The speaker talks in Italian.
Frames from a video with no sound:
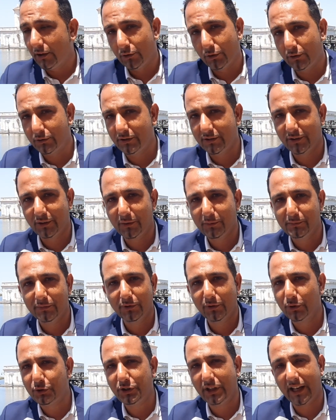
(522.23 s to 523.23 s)
non, non,
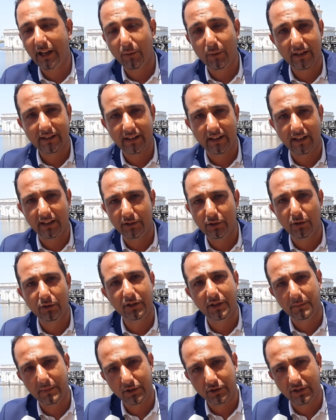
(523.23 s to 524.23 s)
riuscirei a guardare negli
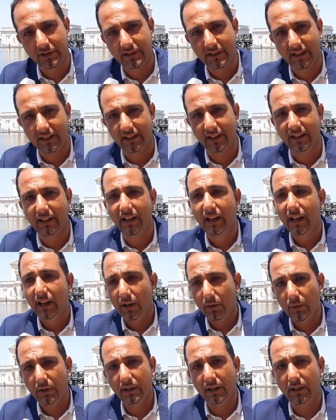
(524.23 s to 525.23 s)
occhi i miei cittadini,
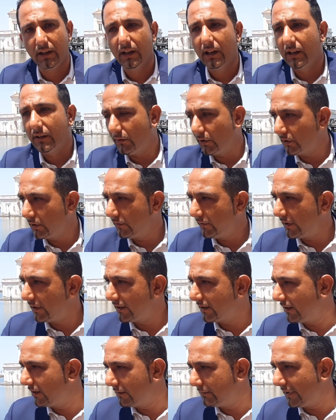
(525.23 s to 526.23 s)
quindi voglio
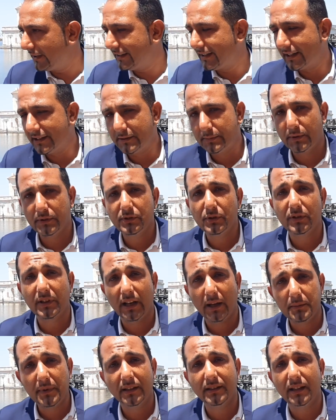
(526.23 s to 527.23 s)
far, mettere a disposizione
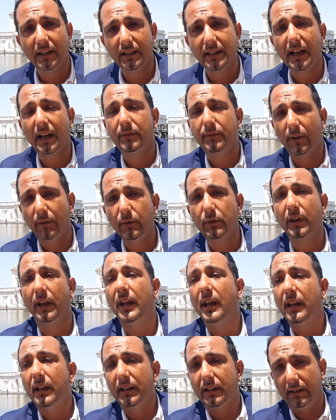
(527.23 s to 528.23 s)
la mia indennità a favore
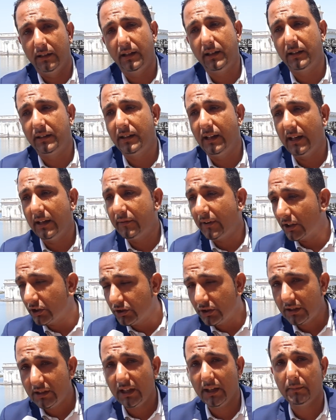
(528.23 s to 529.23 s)
di, delle
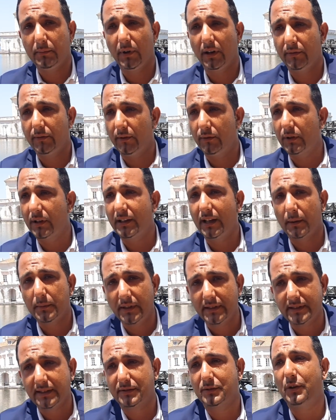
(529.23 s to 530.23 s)
fasce deboli, a favore della
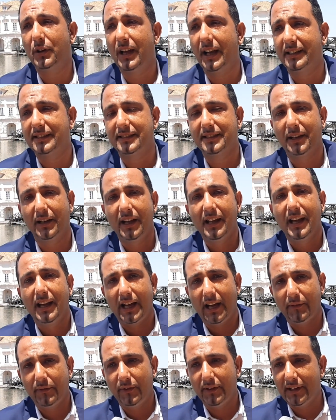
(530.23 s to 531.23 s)
mensa scolastica,
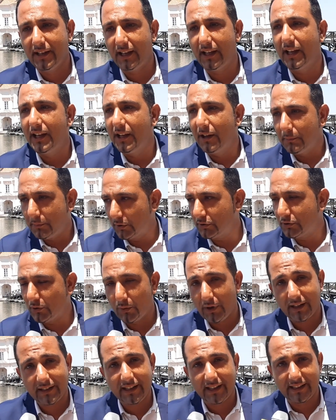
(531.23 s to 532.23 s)
affinché posso
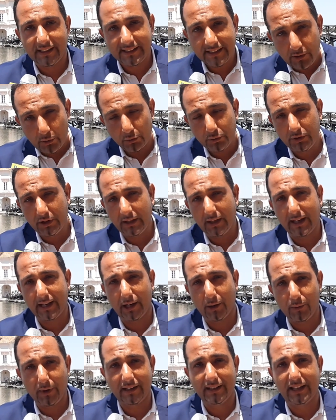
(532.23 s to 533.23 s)
guardare, continuare a
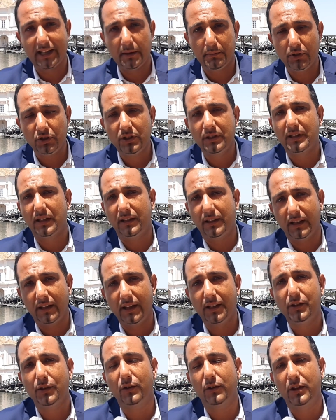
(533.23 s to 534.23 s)
guardare i miei cittadini
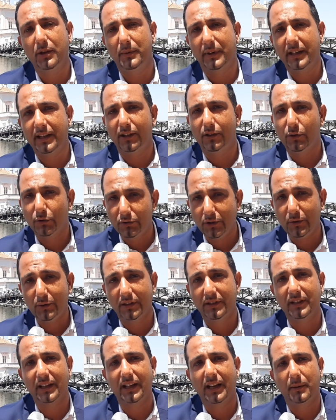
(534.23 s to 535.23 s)
negli occhi, perché continuo a
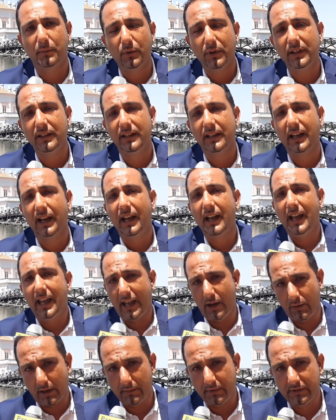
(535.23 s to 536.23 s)
dire che la politica è
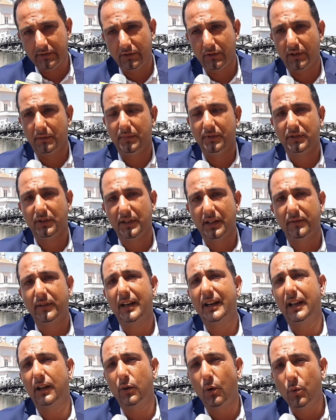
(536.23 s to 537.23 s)
una missione, bisogna
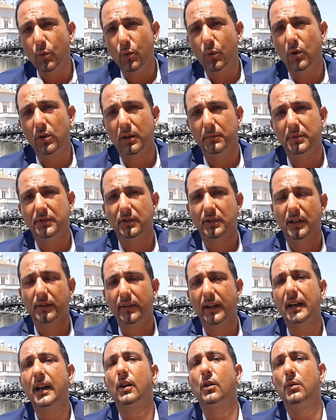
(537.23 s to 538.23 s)
farla con cuore, bisogna
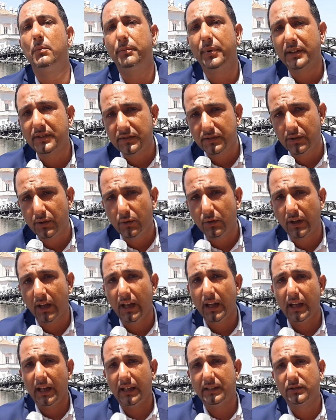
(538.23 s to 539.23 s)
farla con passione
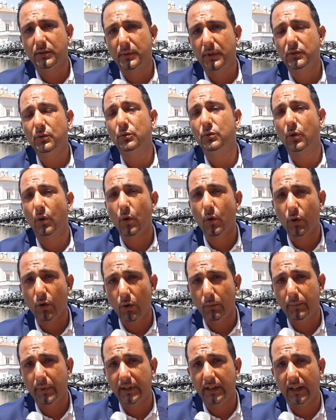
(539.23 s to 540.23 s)
e soprattutto con
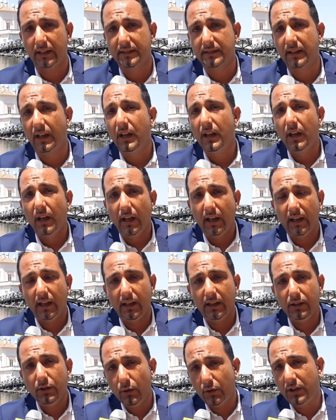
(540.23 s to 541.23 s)
competenza. Eh,
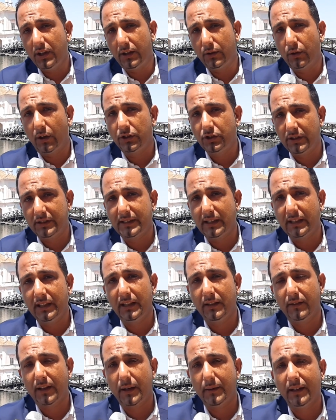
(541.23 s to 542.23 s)
io chiedo ai
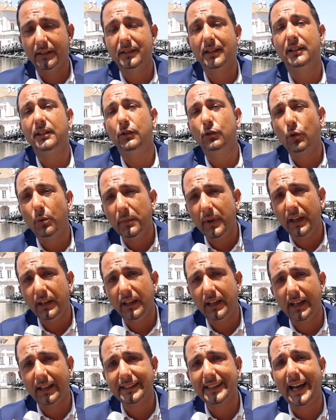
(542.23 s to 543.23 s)
cittadini veramente di
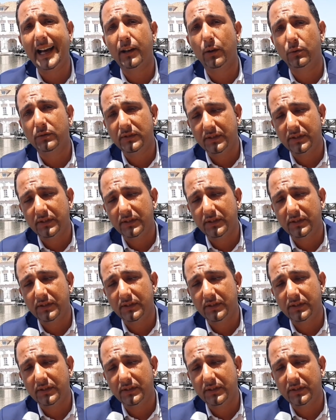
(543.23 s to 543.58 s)
domenica dare un